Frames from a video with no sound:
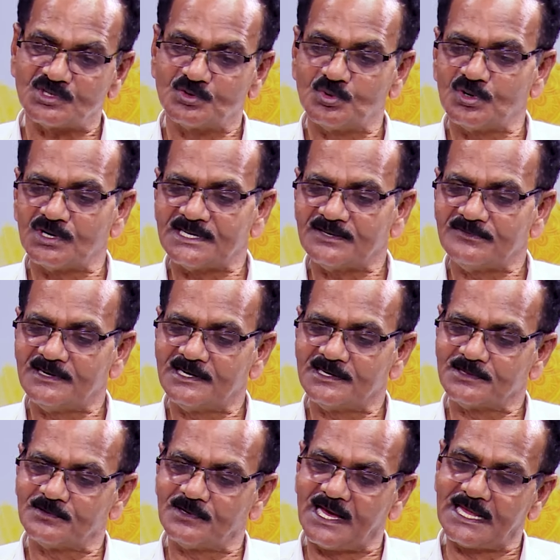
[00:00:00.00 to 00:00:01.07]
కోకటి
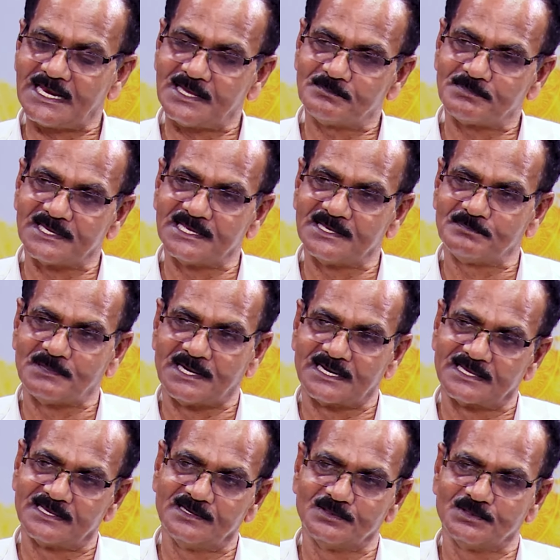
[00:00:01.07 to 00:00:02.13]
వేళ్లతో అలా పైకి
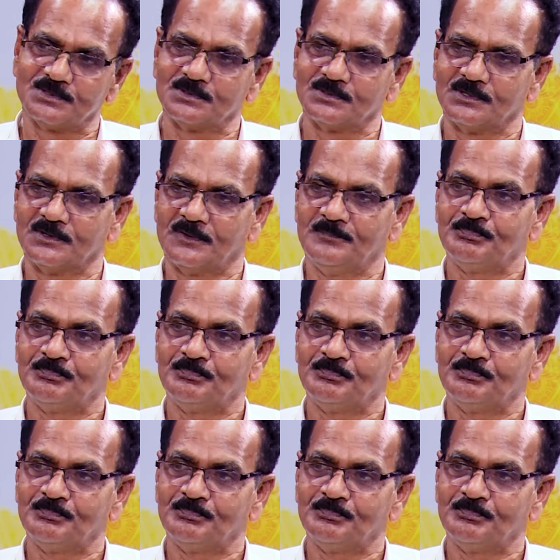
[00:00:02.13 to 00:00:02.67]
వెళ్ళగిల్లుతుందో